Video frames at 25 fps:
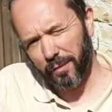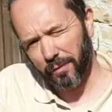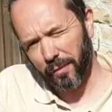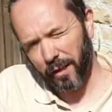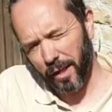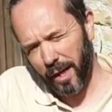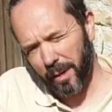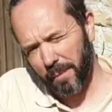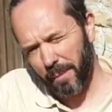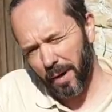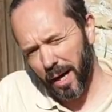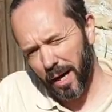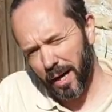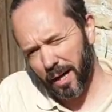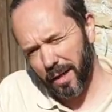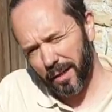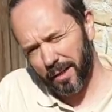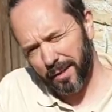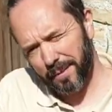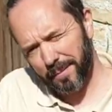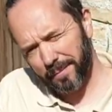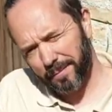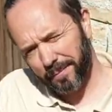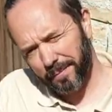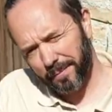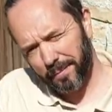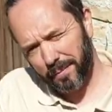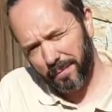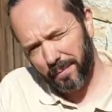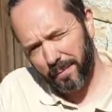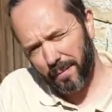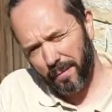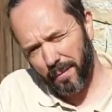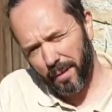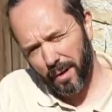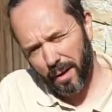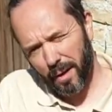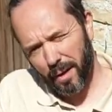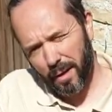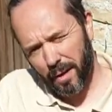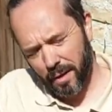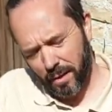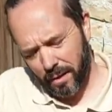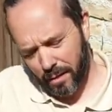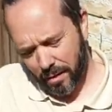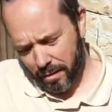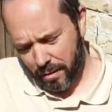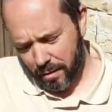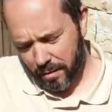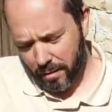Fehler machen. Da hast du
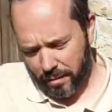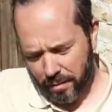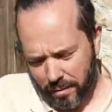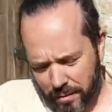recht.